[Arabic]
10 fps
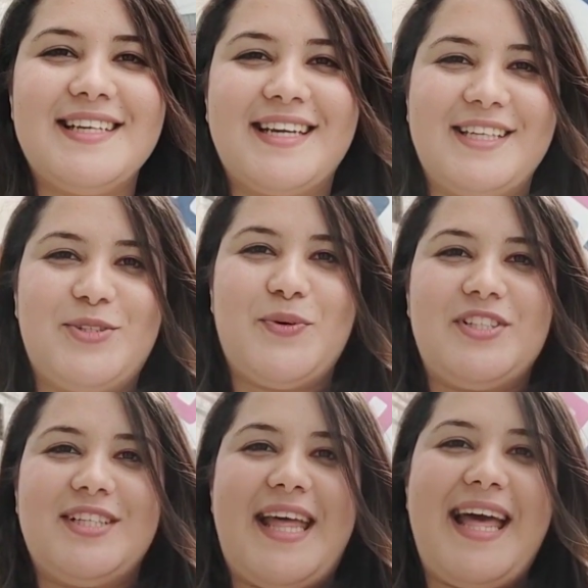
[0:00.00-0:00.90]

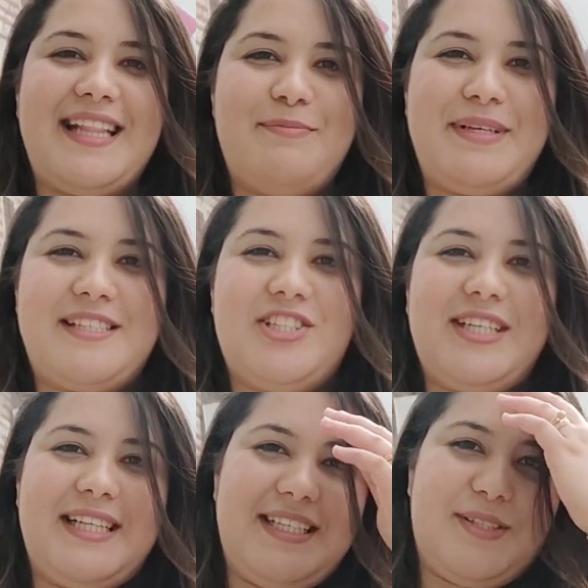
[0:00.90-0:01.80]
كيتواجد هذا
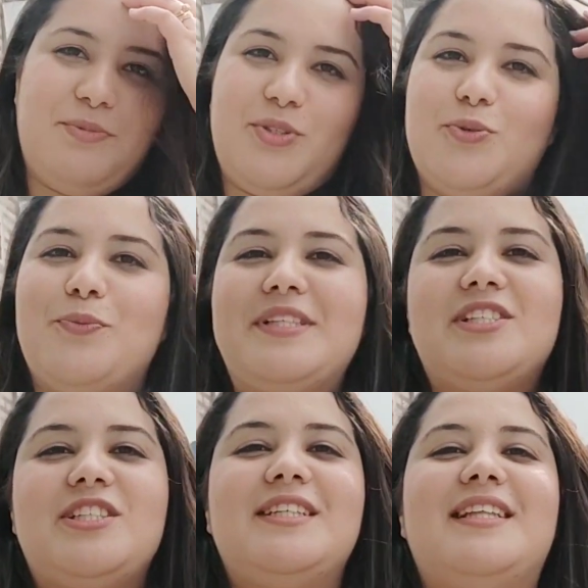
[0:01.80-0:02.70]
المسجد اللي سميتو
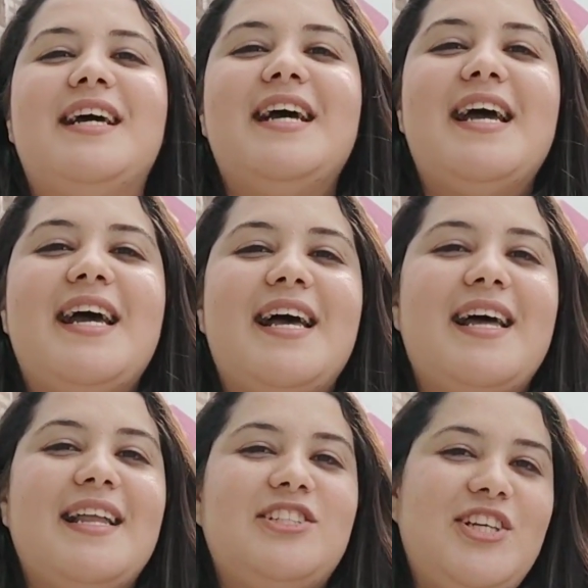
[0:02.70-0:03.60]
مسجد
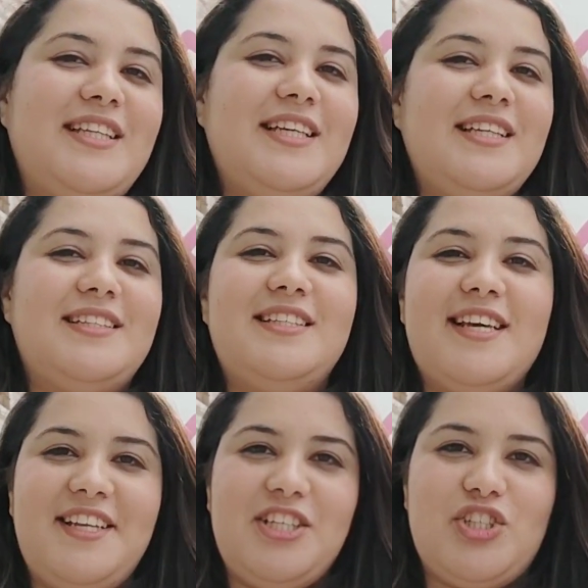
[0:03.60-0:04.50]
آه، الجديد
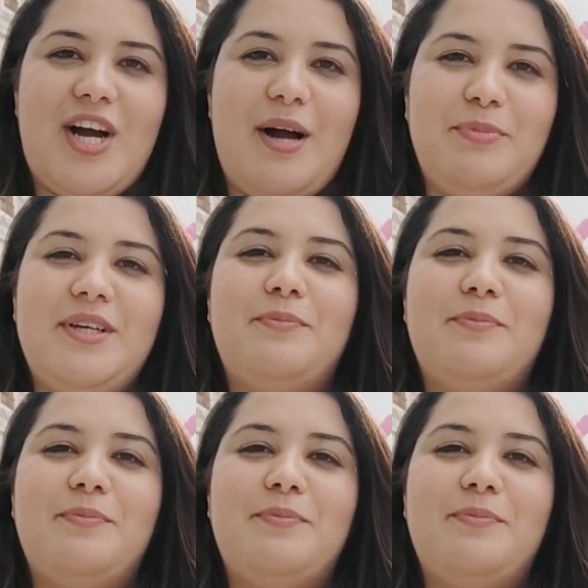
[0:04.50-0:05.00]
يني جامي